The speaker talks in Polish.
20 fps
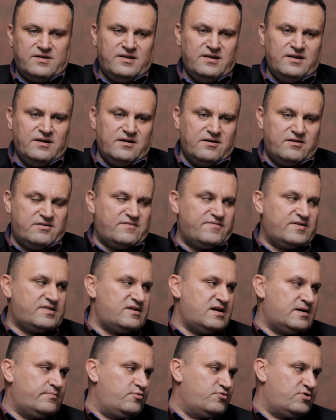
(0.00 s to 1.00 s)
Ale jest
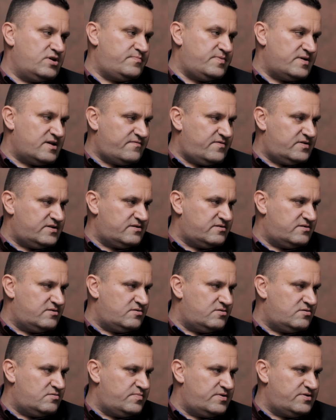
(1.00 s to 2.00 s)
kwestia, jak budżet państwa na
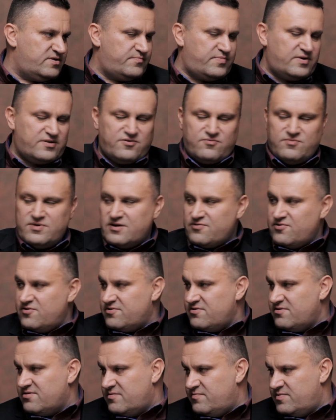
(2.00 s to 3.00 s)
to będzie patrzył, jak
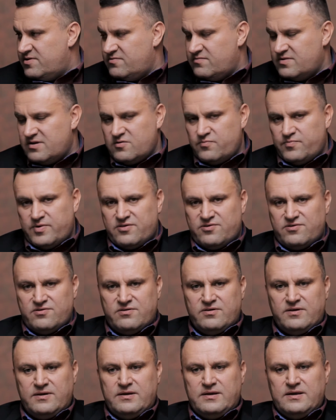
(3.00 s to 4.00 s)
rządzący będą na to patrzeć.